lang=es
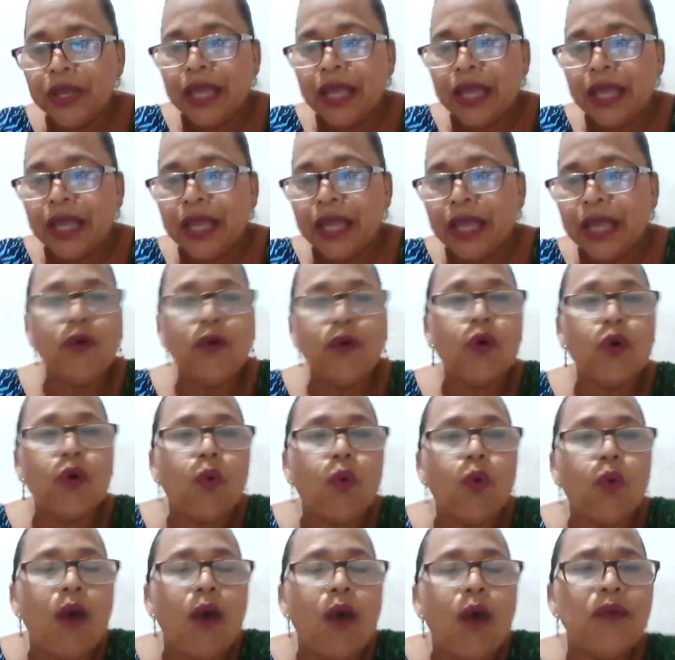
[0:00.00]
Pero,
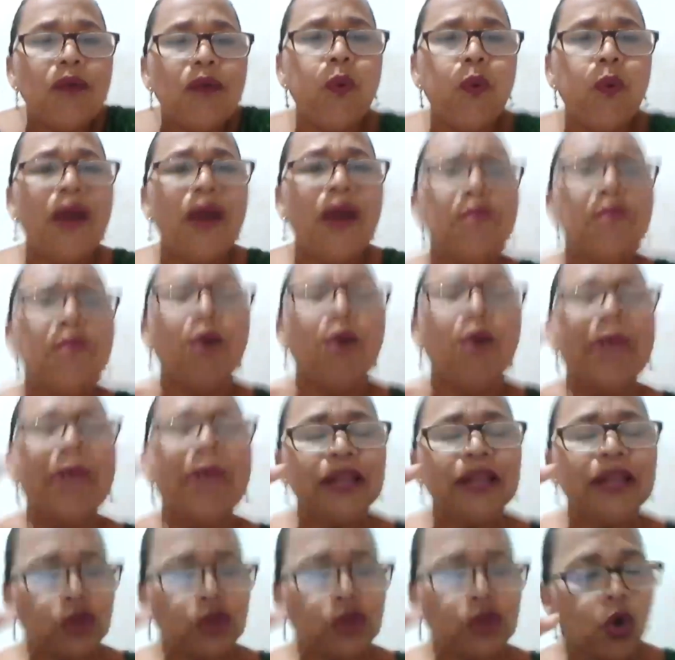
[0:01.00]
¿cuál fue el
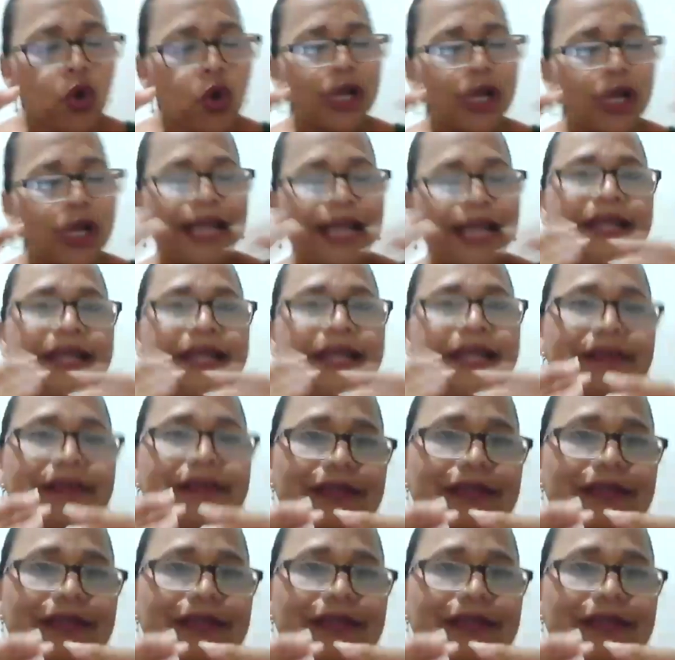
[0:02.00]
momento clic?